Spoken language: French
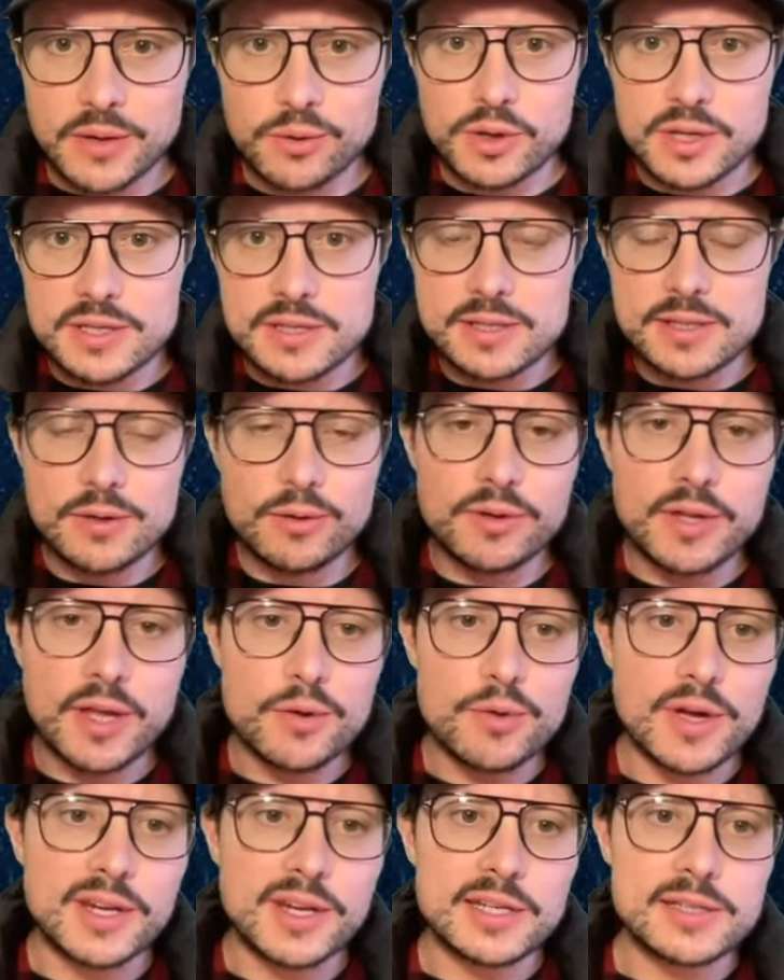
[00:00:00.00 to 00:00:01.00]
Et donc ici, on a
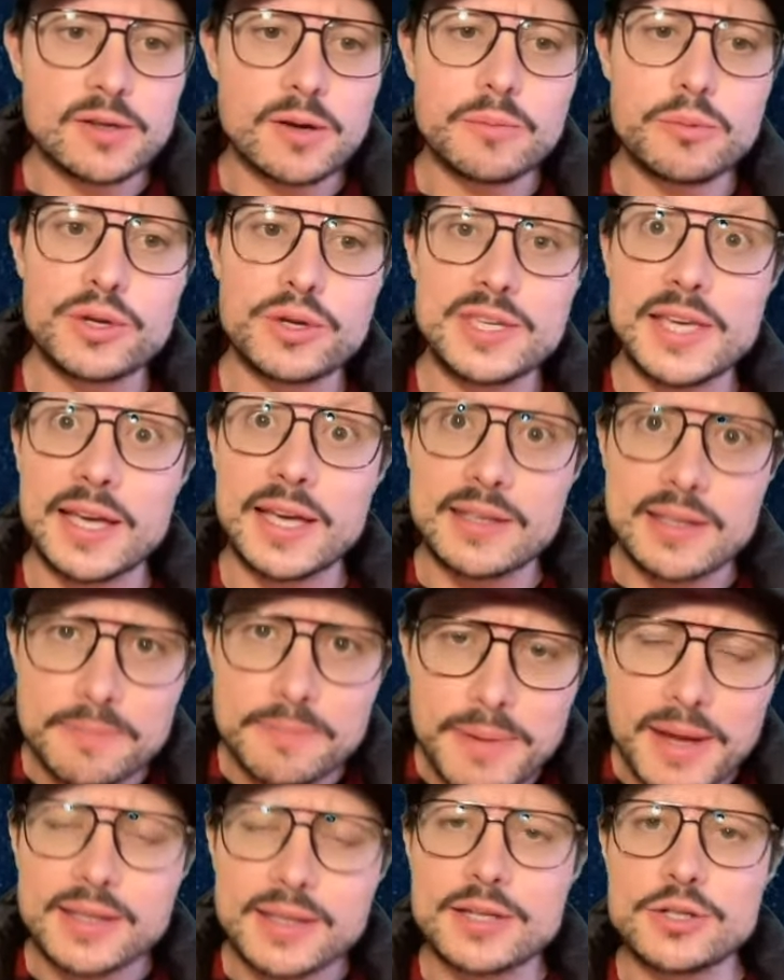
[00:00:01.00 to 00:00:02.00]
eu un exemple qui a été
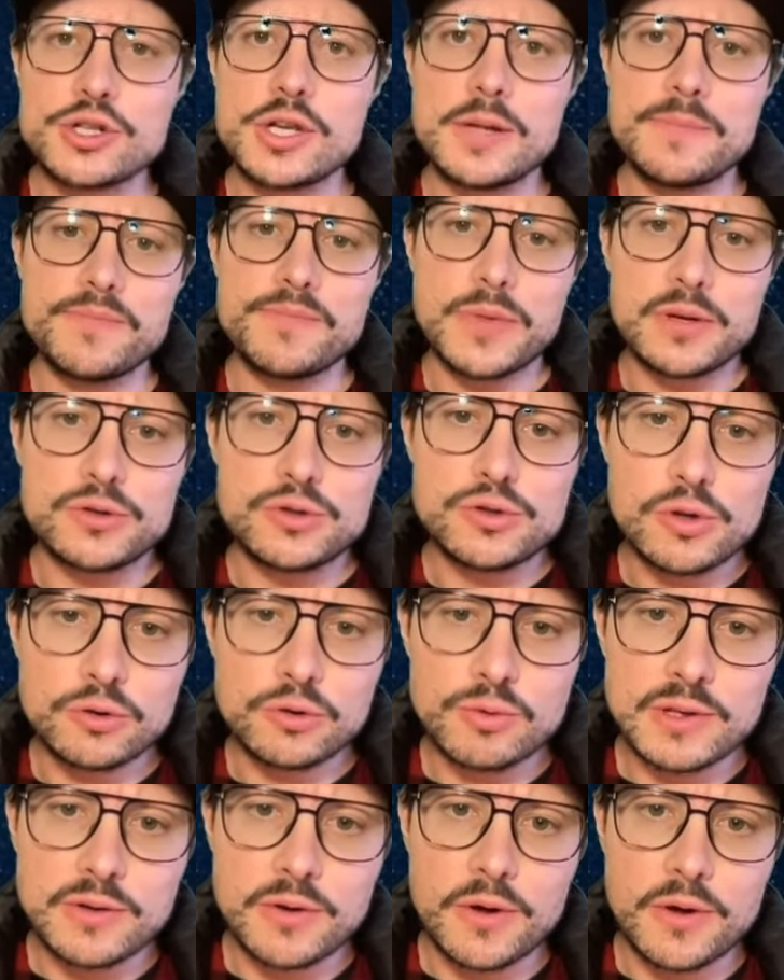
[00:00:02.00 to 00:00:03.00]
partagé sur
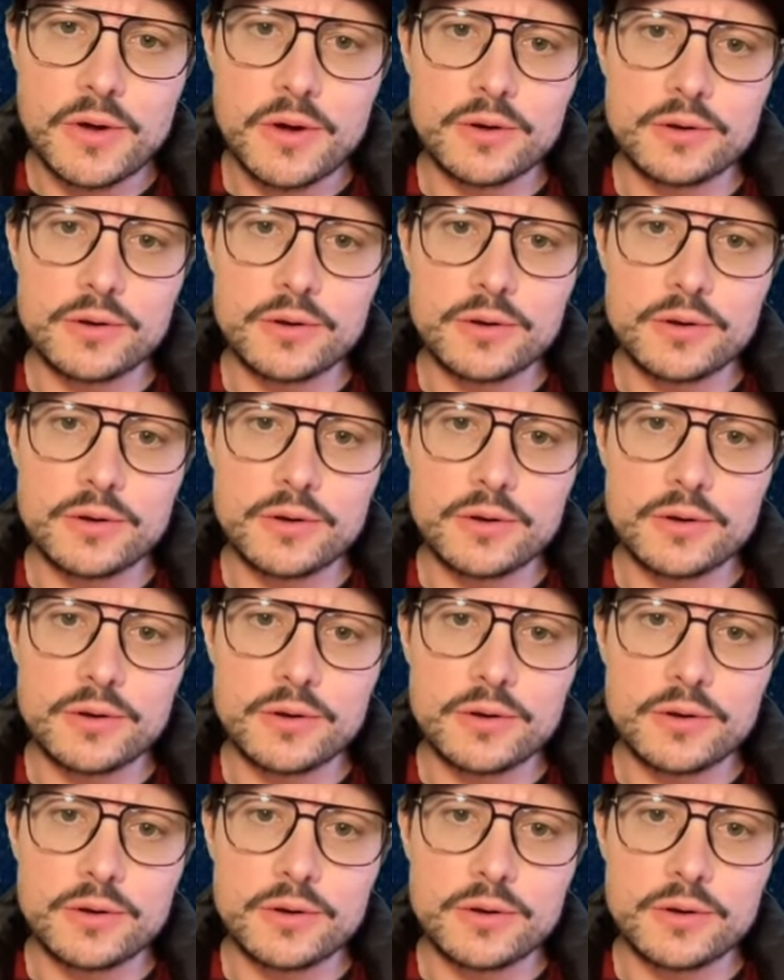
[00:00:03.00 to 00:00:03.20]
Twitter